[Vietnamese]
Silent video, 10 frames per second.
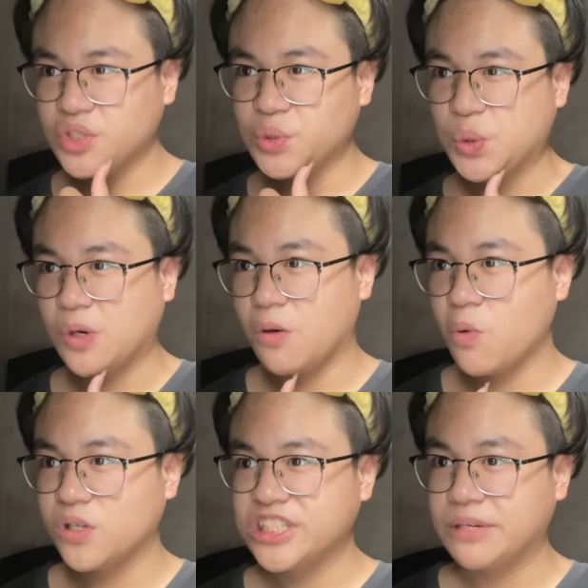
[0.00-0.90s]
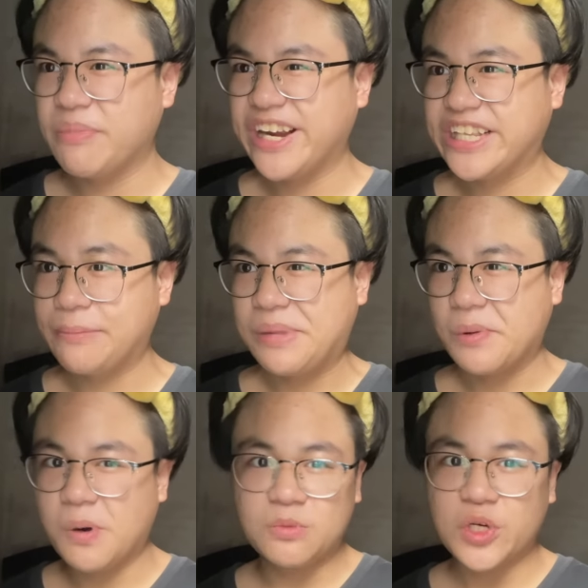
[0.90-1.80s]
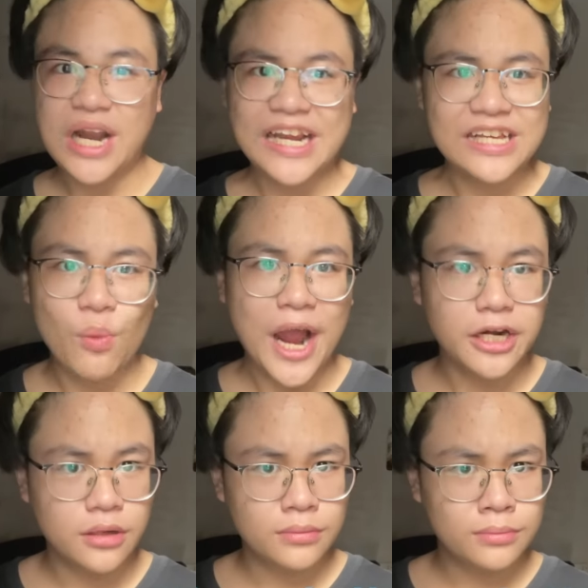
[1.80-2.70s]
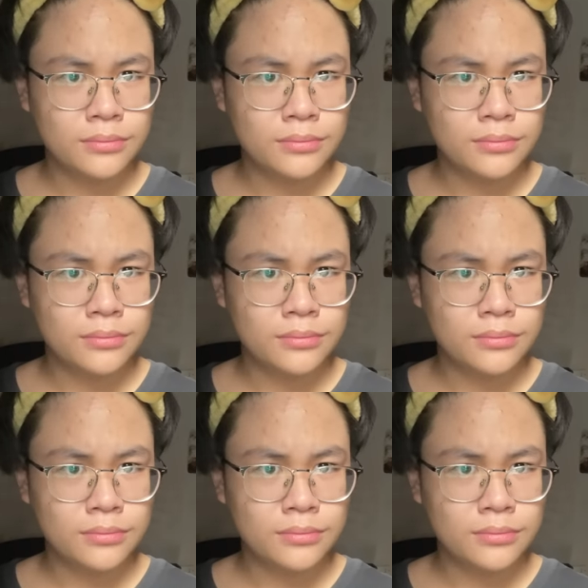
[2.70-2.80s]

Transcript: dù không có dịch bệnh thì mình cũng không cho lai ra ngoài được